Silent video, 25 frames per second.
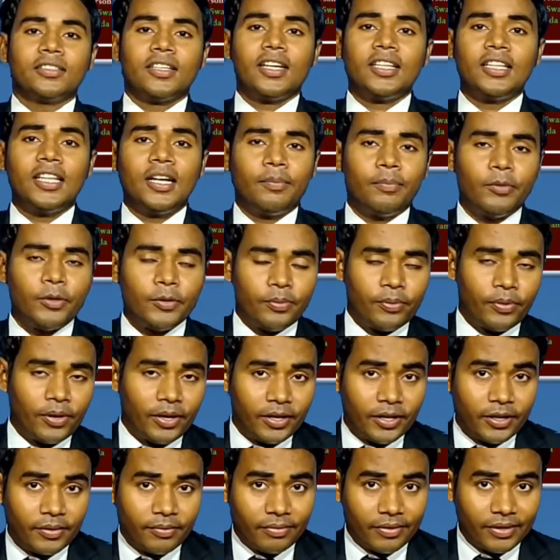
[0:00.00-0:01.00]
शायद आप
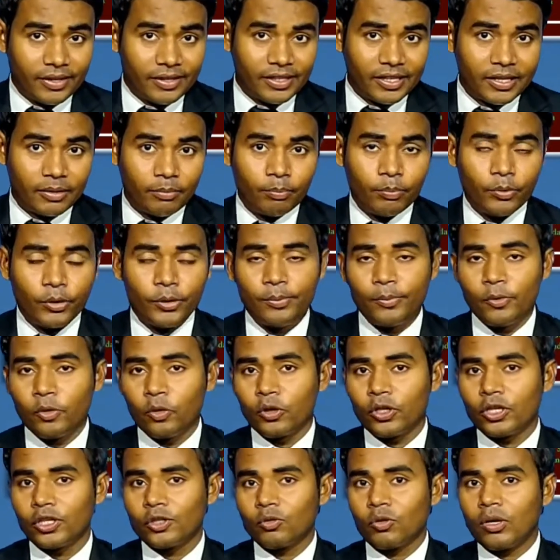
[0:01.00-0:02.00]
डिफरेंट डिफरेंट कंपनी में
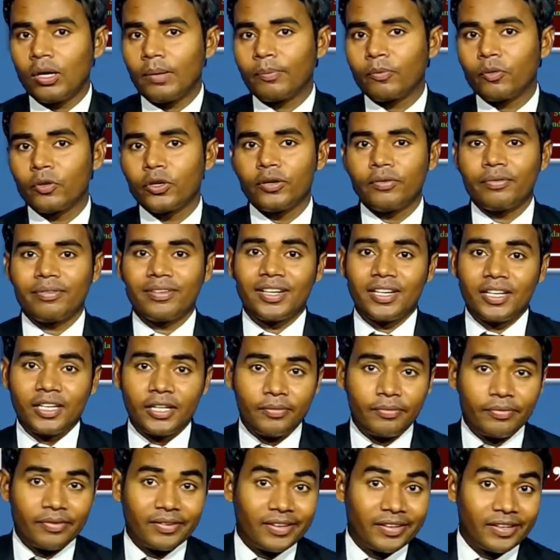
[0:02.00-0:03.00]
होंगे तो आपको डिफरेंट
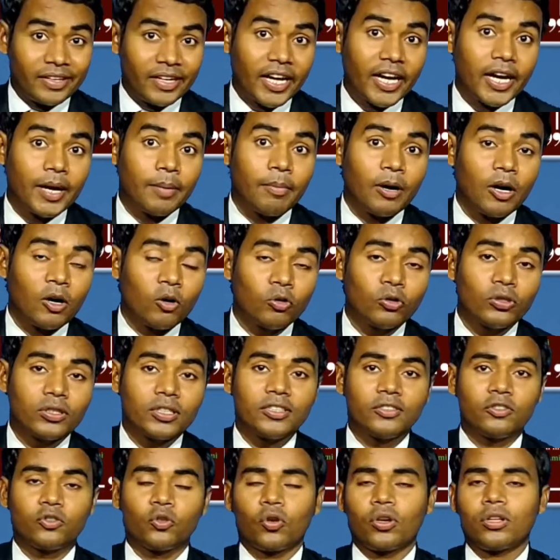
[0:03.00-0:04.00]
डिफरेंट अमाउंट
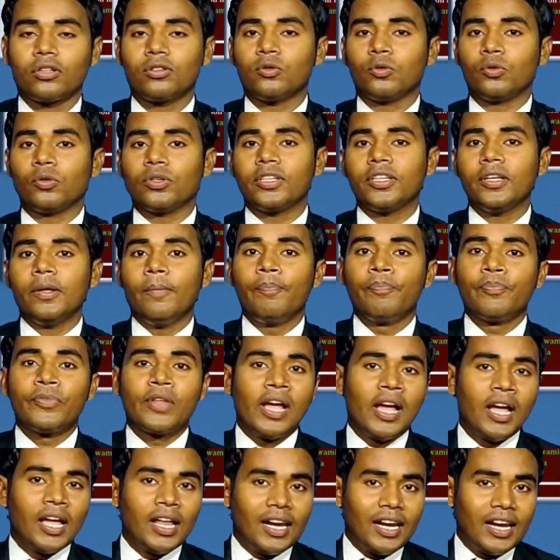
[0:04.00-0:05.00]
की ज़रूरत होगी
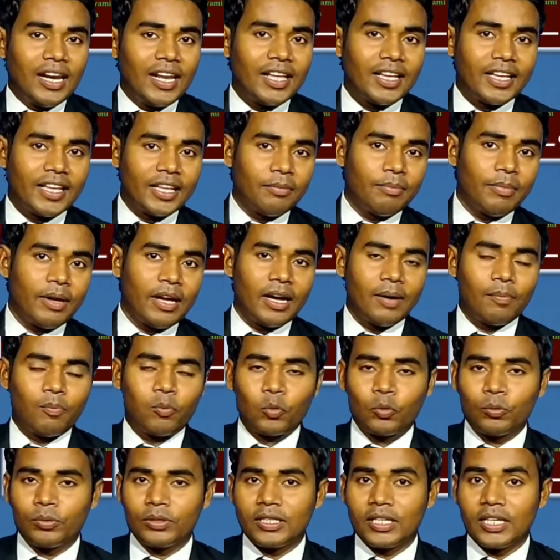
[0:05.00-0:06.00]
लेकिन मैं
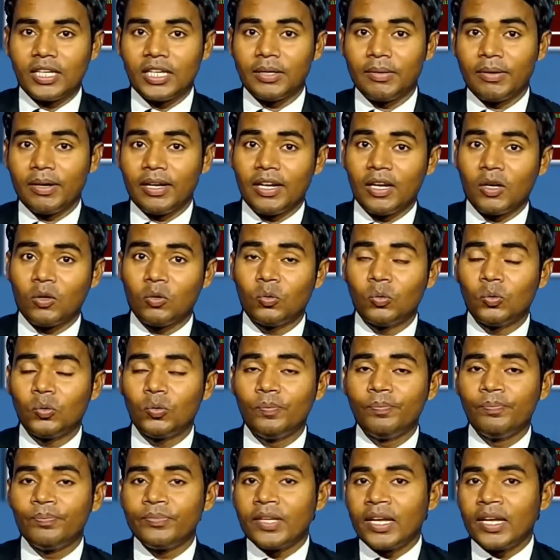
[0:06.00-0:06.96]
आपको बताने वाला हूँ